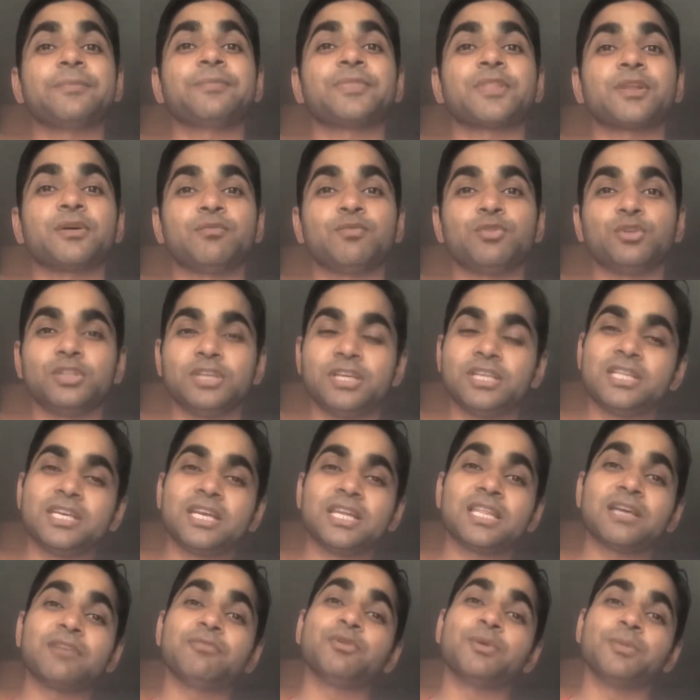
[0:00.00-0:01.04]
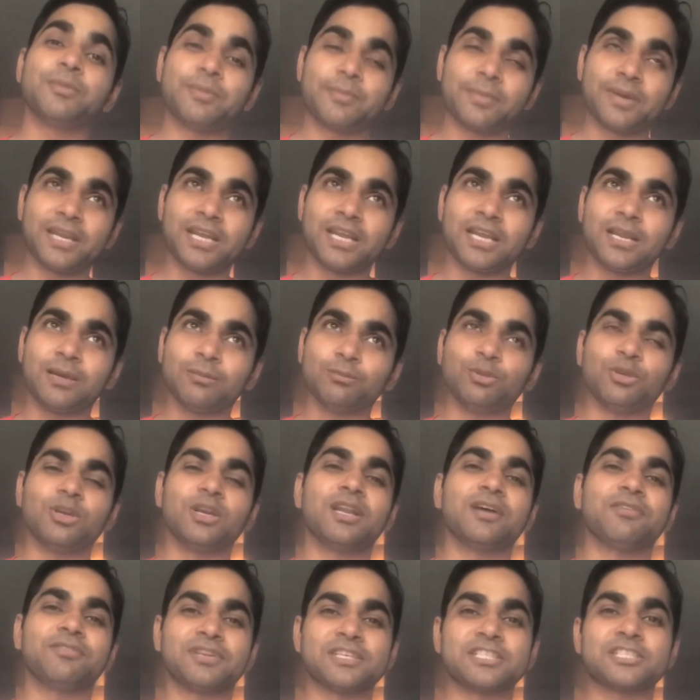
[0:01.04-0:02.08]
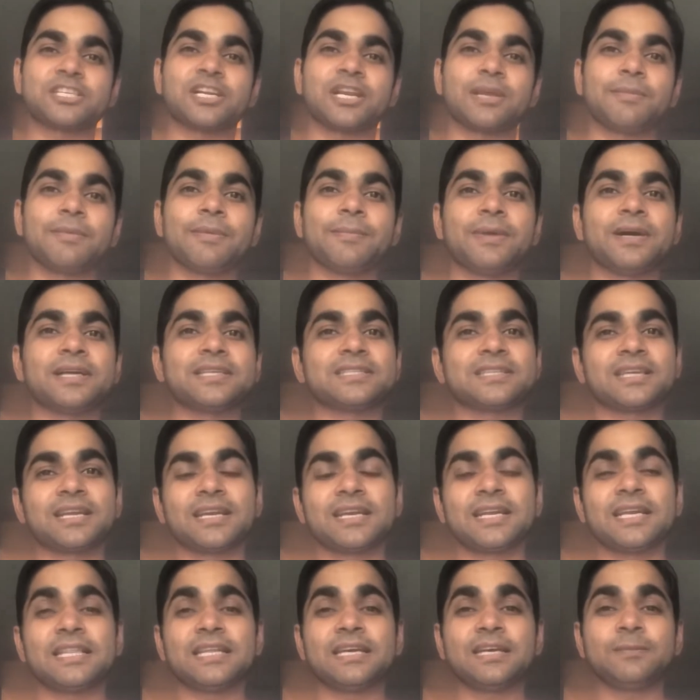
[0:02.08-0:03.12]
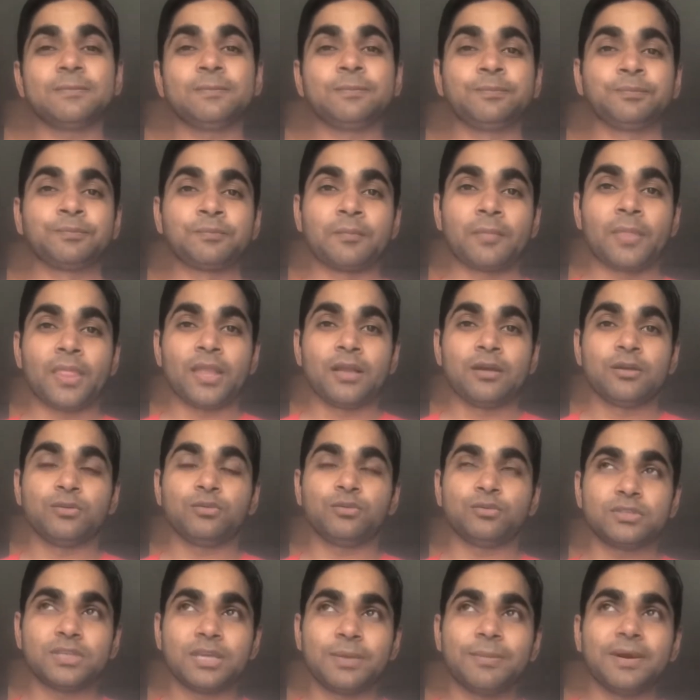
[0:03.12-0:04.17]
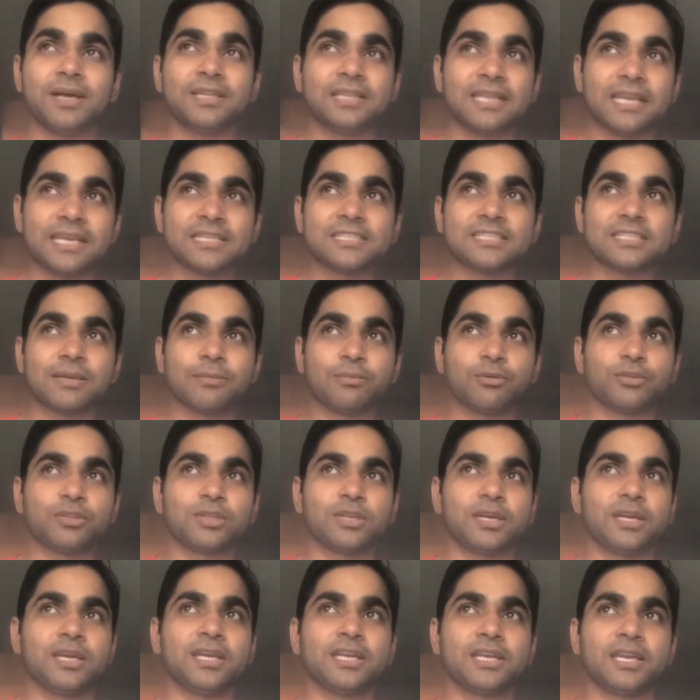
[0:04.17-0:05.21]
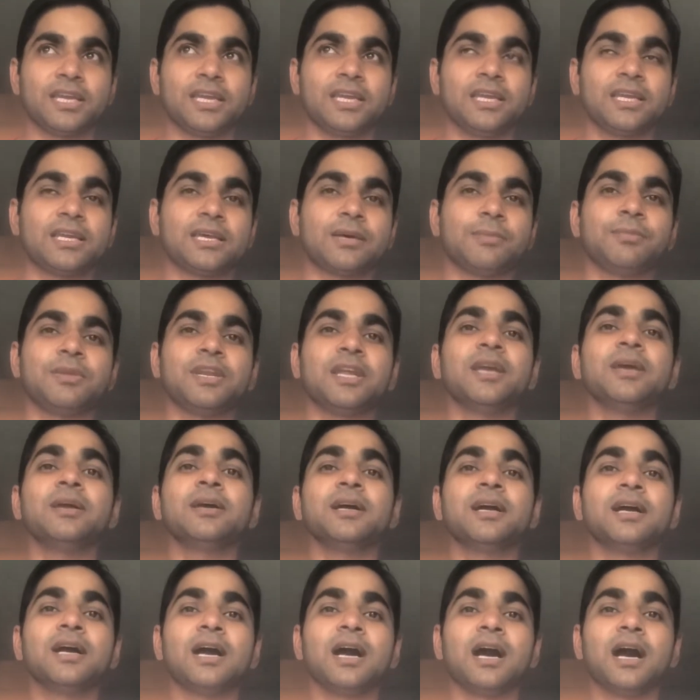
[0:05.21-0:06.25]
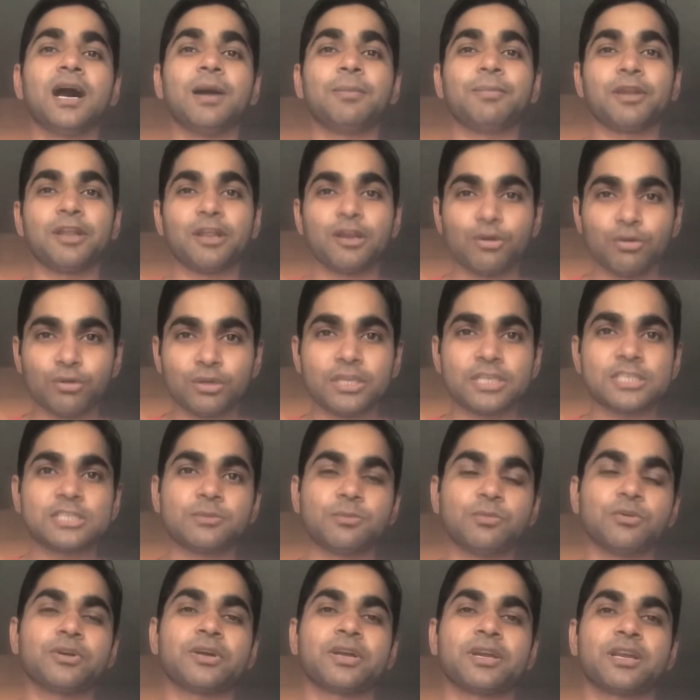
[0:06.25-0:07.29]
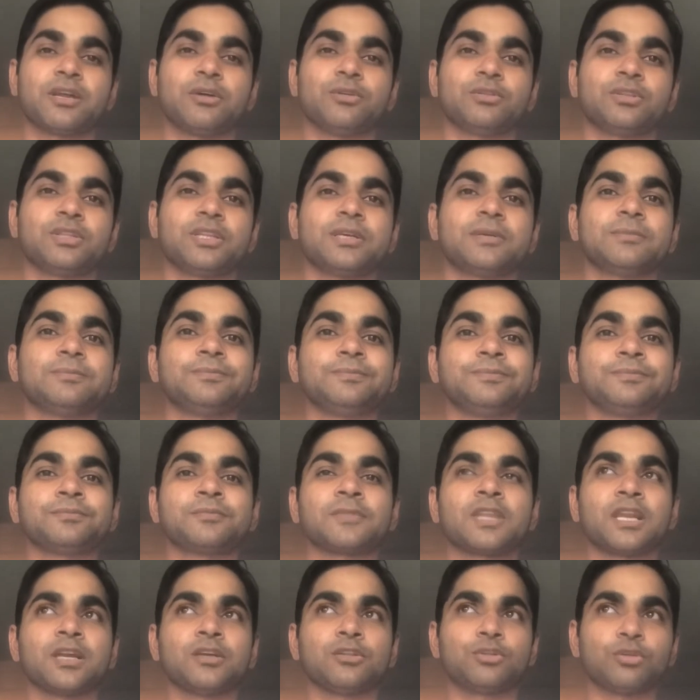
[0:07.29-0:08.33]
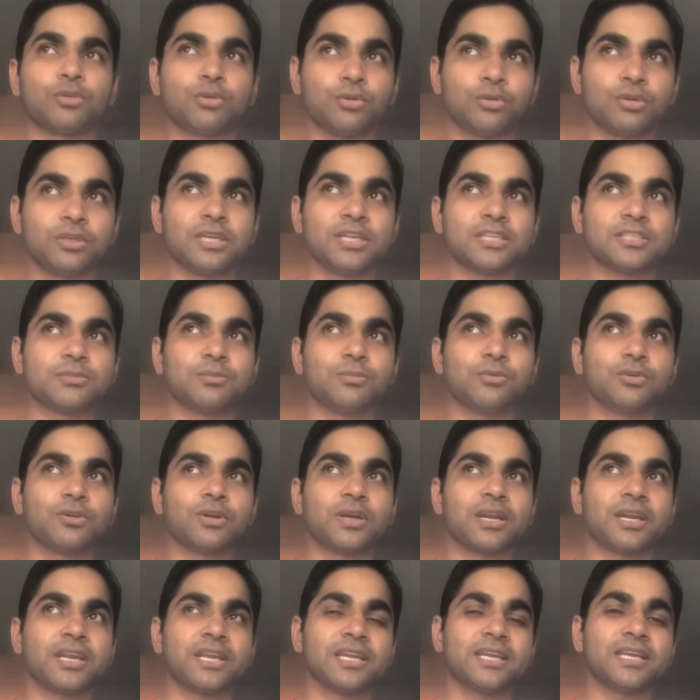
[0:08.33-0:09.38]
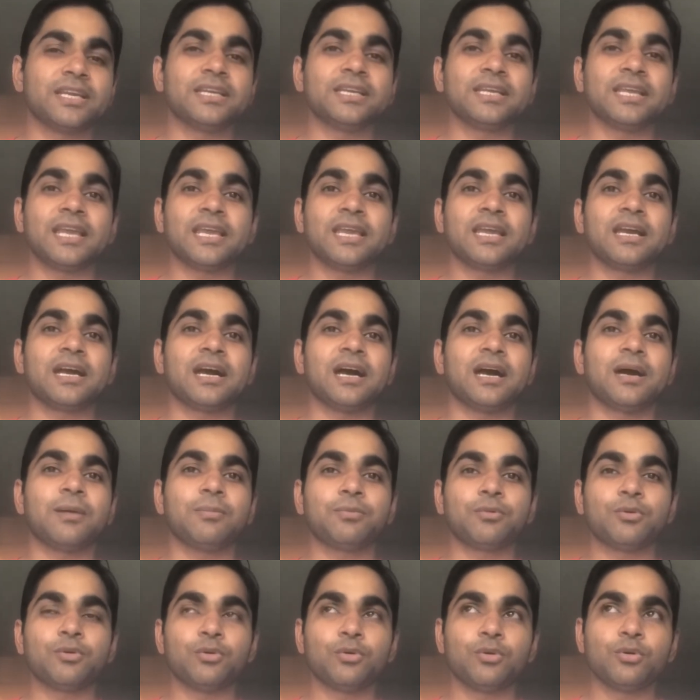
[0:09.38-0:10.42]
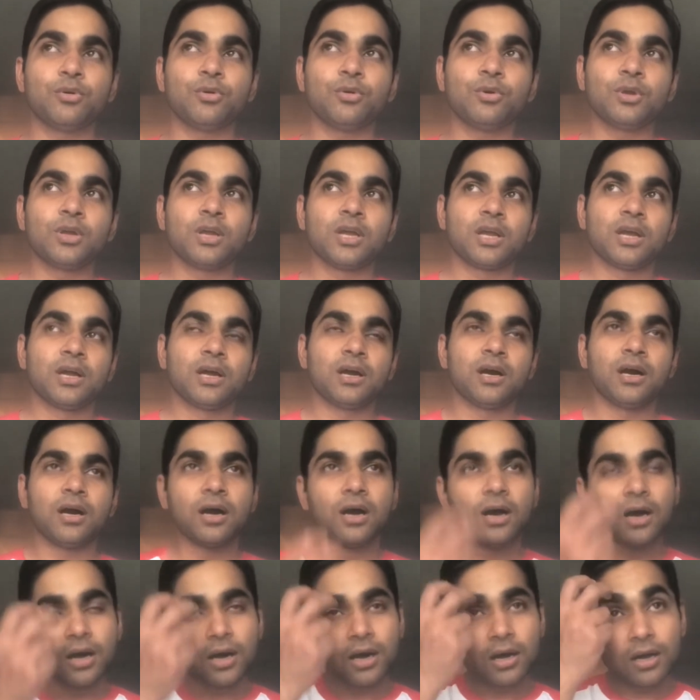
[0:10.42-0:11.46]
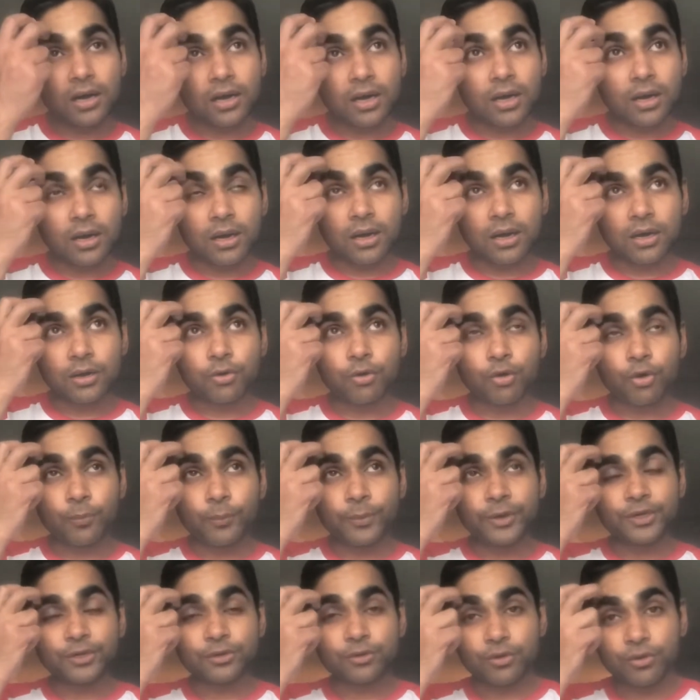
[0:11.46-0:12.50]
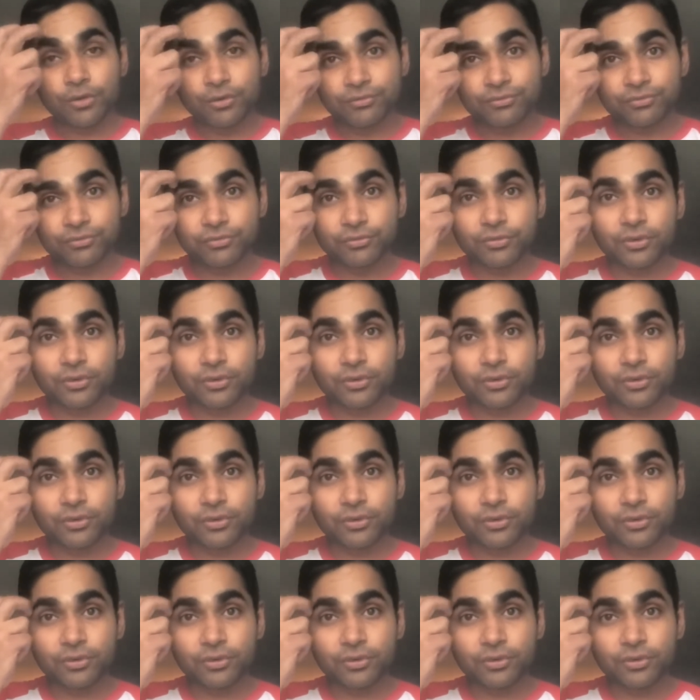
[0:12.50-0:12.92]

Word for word: वो दे दिया था वो भी मैंने अलहमदिल्ला फ़र्स्ट टाइम में पास कर लिया था उसके बाद नेक्स्ट स्टेप होता है कि हमने अपना रोड टेस्ट बुक करना होता है तो रोड टेस्ट बुक करने के लिए आपको गवर्नमेंट ऑफ